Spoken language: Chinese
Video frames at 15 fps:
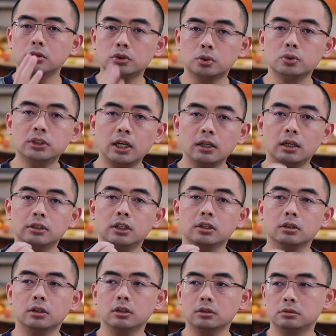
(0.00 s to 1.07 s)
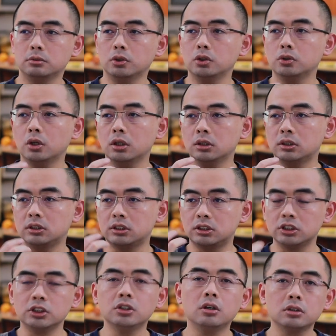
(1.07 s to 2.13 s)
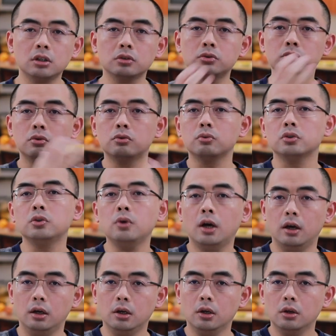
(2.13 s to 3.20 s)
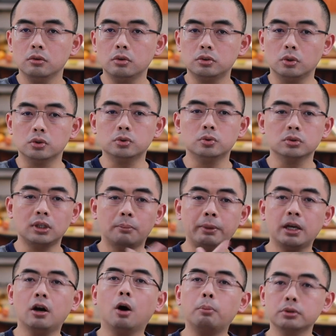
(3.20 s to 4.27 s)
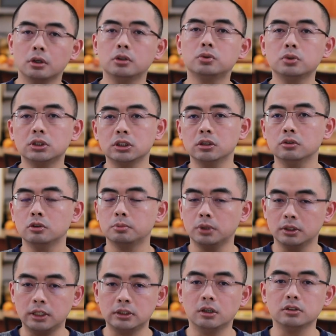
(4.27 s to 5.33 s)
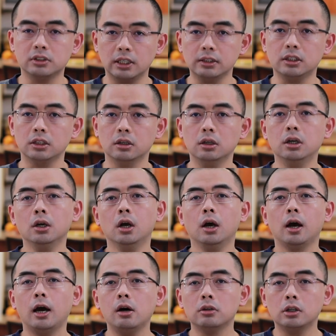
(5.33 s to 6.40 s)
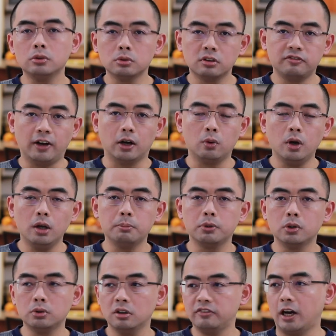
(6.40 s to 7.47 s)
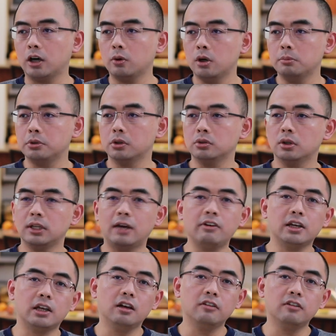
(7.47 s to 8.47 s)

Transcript: 出现了这个，比如说急症要去送医院做手术，那被告不能出席，对不对？那叫延庭。还有呢，就是法官，比如说法官，比如说阑尾